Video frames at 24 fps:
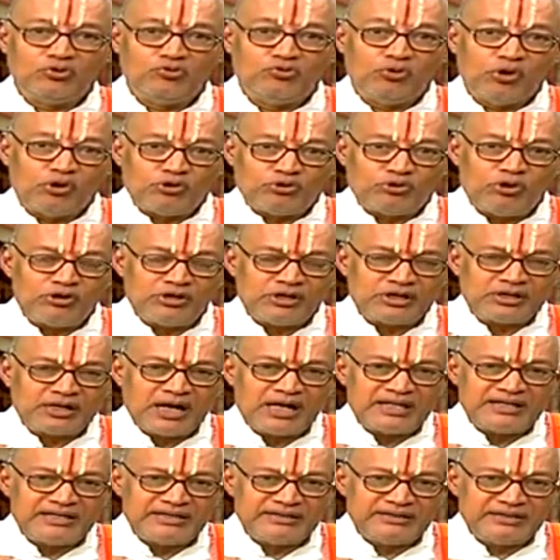ఒక్కొక్క
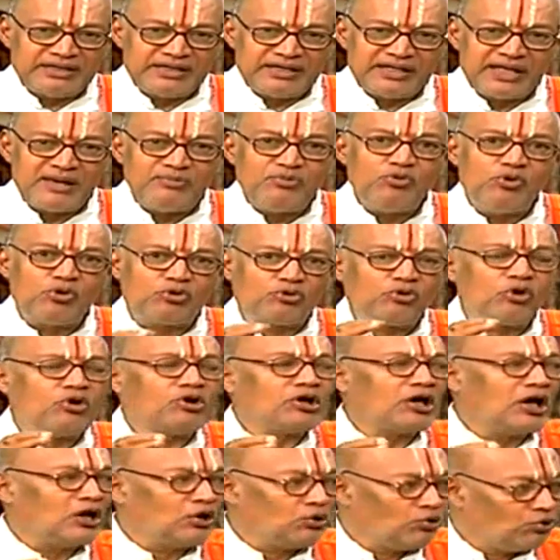ఇంద్రియము ఒక్కొక్క
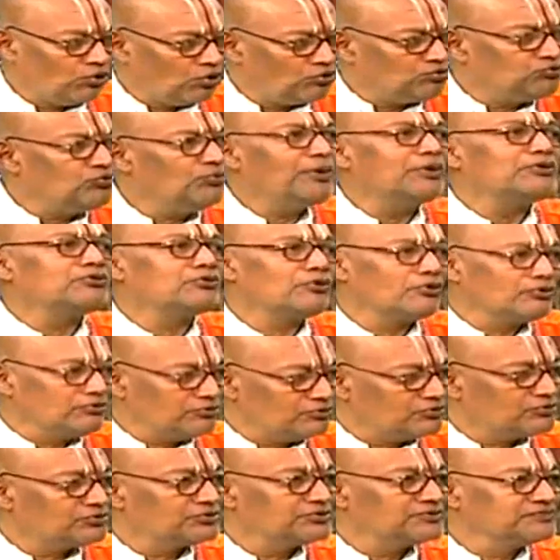రోజు పది రోజులు
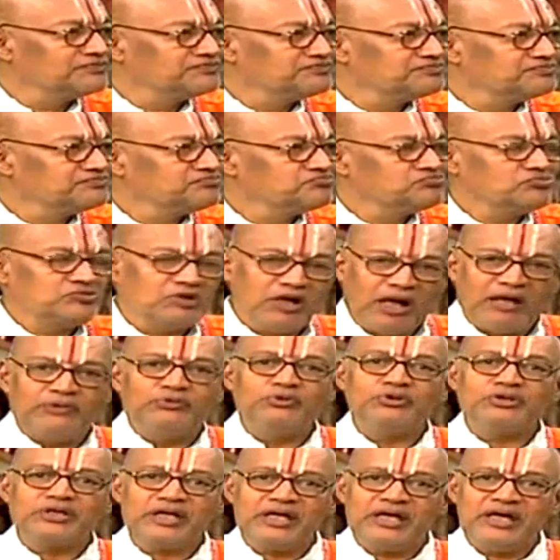ఉంటుంది
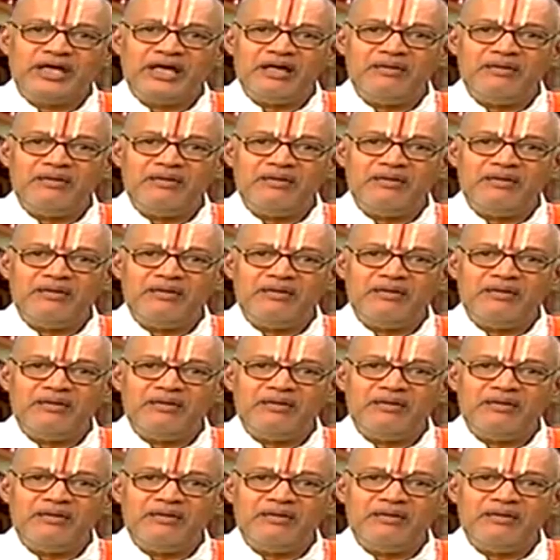అందుకే